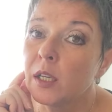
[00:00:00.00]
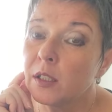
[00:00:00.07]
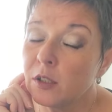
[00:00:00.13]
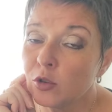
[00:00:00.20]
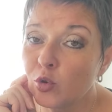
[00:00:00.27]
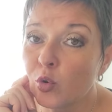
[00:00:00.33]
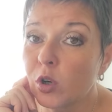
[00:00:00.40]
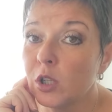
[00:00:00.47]

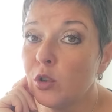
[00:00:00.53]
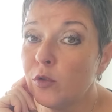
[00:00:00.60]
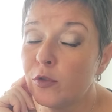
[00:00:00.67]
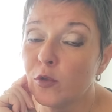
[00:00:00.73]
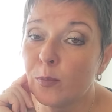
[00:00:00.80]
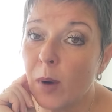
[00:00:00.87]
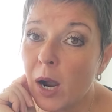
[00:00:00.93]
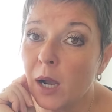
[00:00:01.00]
et donc il ne
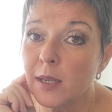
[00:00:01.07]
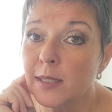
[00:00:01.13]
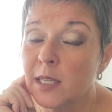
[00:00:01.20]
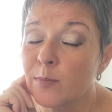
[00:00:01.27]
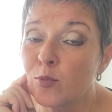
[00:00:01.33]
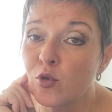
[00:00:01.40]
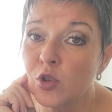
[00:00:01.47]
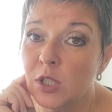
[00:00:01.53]
faut pas
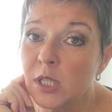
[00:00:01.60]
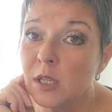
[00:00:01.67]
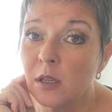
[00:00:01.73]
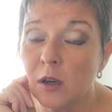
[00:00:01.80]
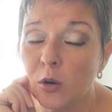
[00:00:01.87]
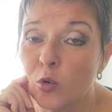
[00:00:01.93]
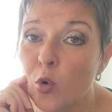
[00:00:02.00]
s'épuiser euh,